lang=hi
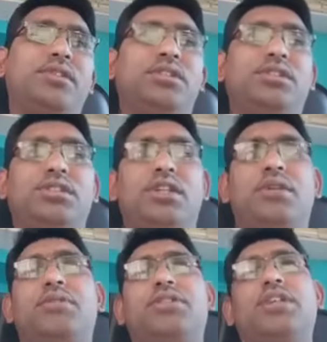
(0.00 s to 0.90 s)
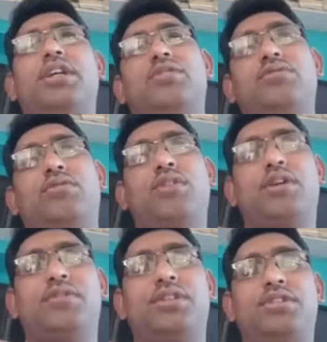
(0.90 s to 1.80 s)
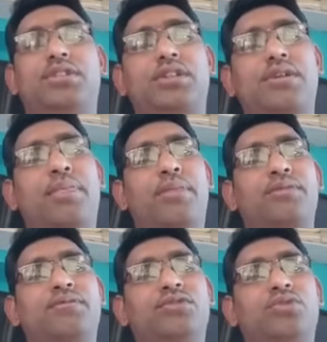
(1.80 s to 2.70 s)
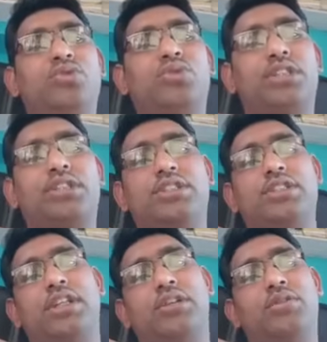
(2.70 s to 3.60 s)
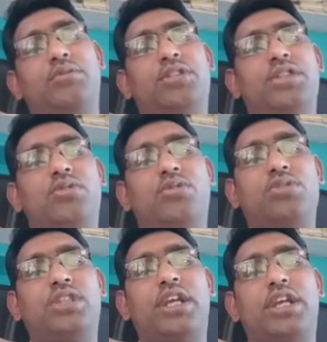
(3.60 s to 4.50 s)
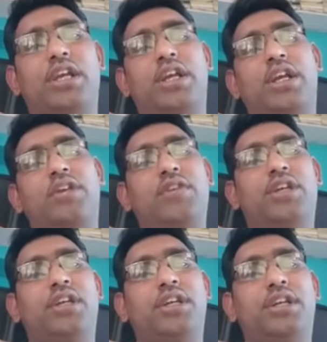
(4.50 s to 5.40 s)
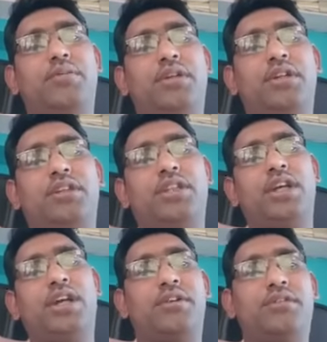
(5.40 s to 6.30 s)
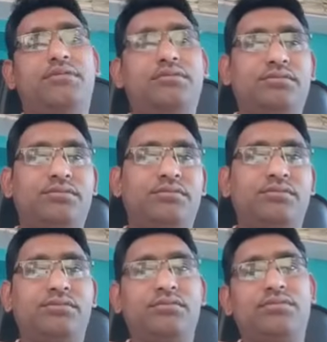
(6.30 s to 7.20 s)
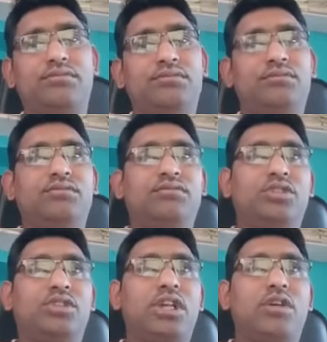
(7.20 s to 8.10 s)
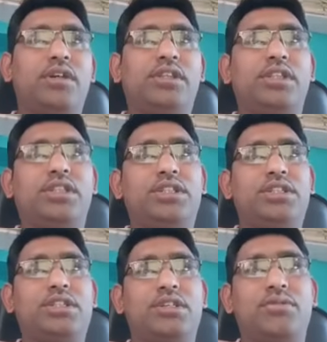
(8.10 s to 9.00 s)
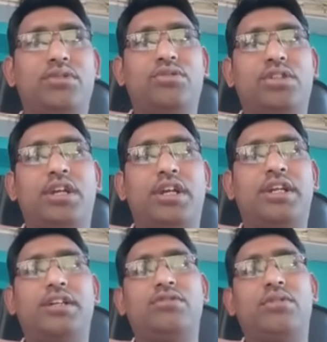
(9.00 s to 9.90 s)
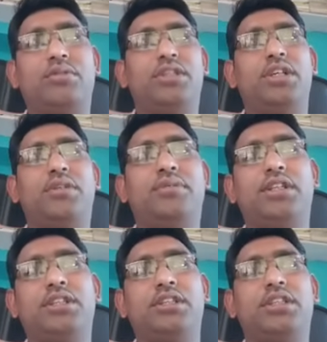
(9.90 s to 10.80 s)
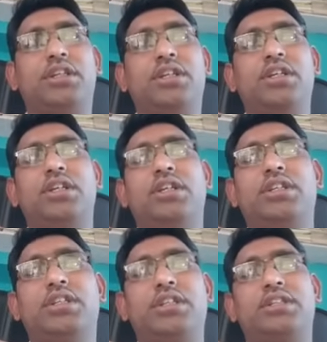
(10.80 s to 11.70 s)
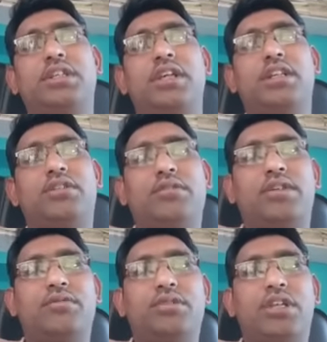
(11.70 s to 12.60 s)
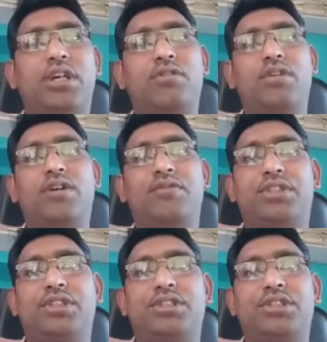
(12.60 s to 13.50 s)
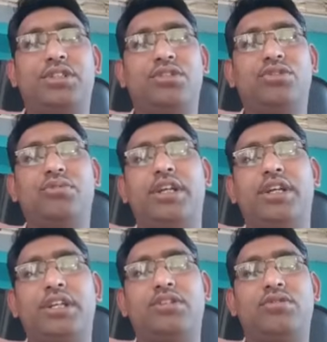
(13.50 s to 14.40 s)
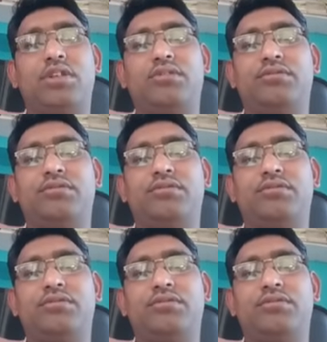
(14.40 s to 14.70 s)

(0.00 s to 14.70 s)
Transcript: दृष्टि से यहाँ पर सही आंसर होगा आपकी दृष्टि ऊर्जा संसाधनों में से कौन सा एक नवीकरणीय प्रकृति का है तो क्या होगा थर्टी सिक्स नंबर क्वेश्चन का राइट आंसर हमें दे के बता सकते हैं इसका सही आंसर है वो क्या होगा आपकी दृष्टि से जो भी राइट आंसर है